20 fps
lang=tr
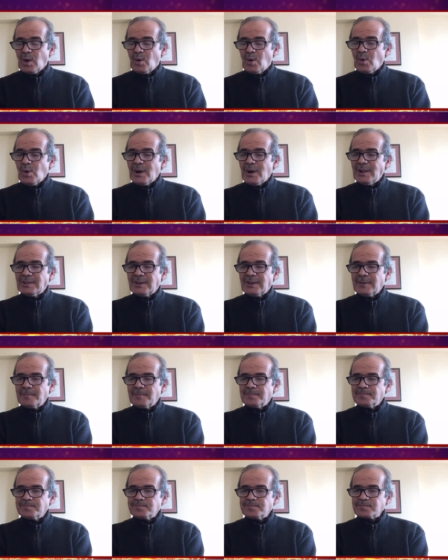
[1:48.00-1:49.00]
O halde
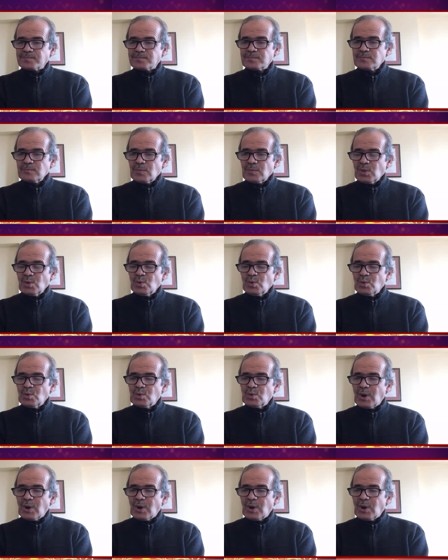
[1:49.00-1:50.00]

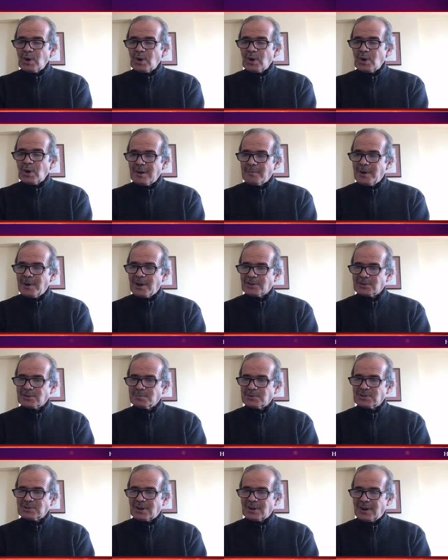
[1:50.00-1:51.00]
Kur'an'la
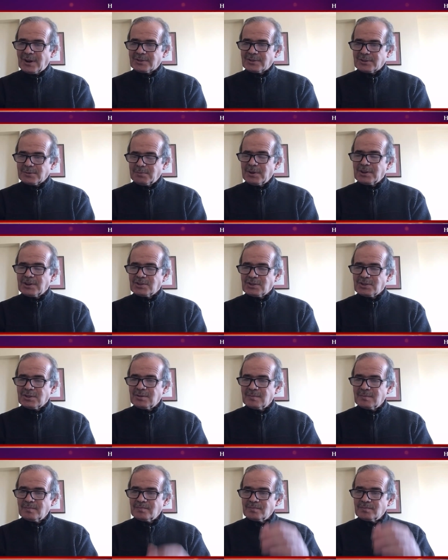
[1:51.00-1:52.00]
temasımızı artırmak
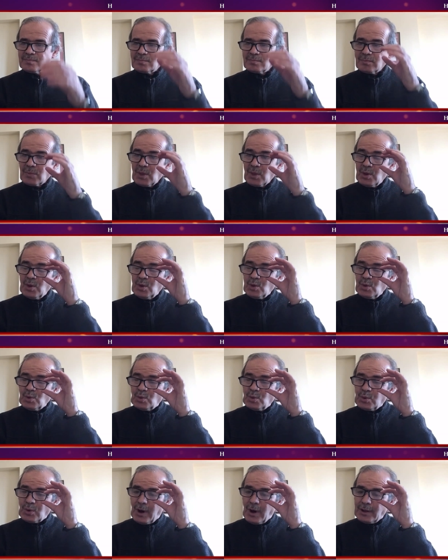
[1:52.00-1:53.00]
için
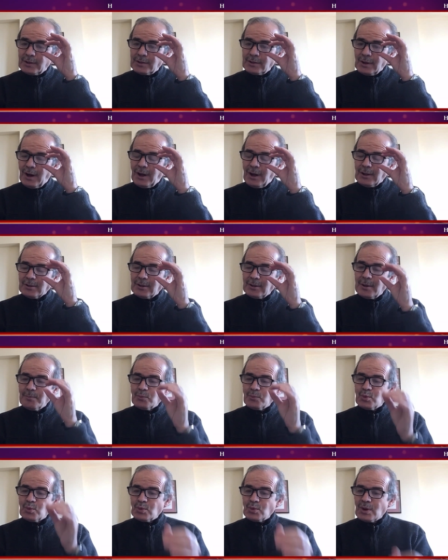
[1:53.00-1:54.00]
Kur'an'ın
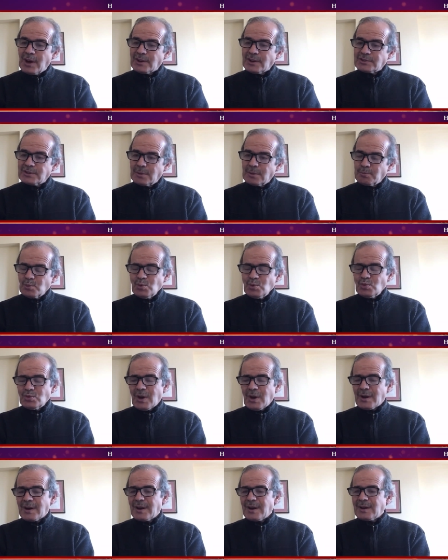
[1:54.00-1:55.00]
anlam dünyasına
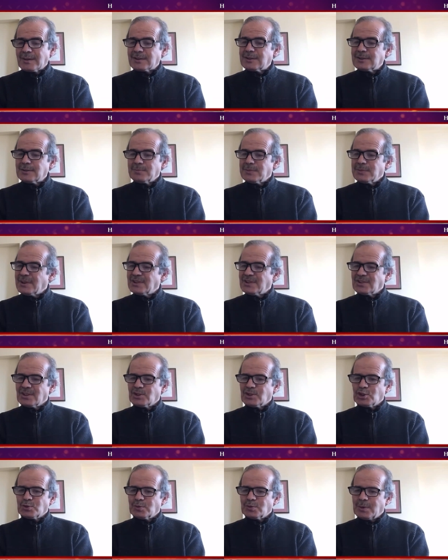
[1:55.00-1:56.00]
mutlaka girmeye
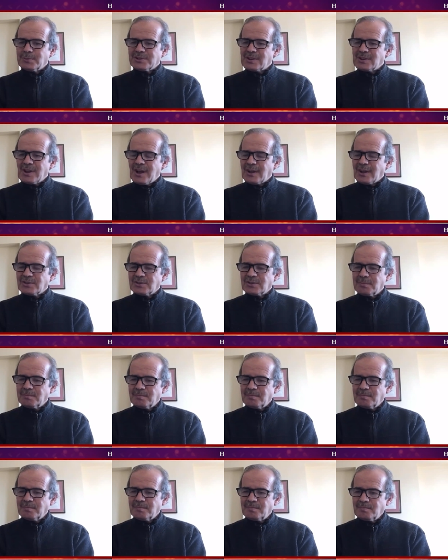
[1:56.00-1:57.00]
çalışmamız lazım.
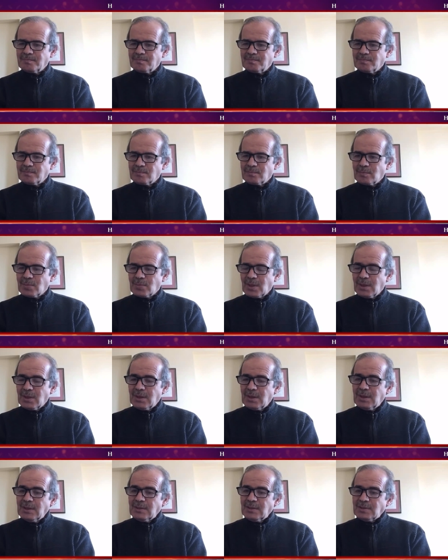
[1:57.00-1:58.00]

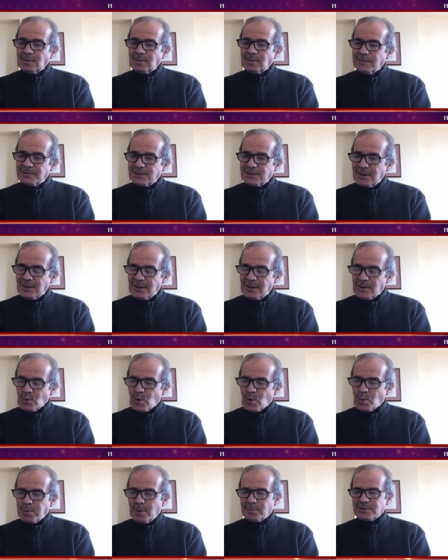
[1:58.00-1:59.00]
Tefsirleri
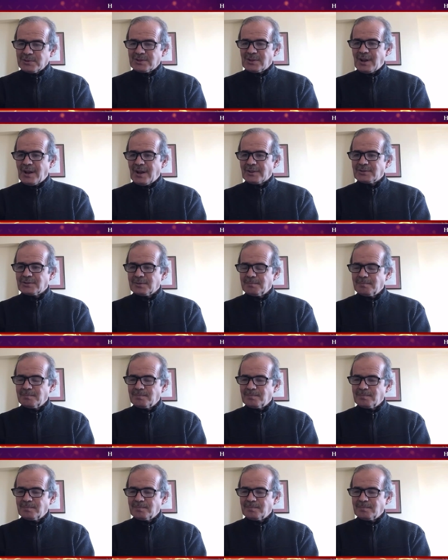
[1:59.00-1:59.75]
okumamız lazım.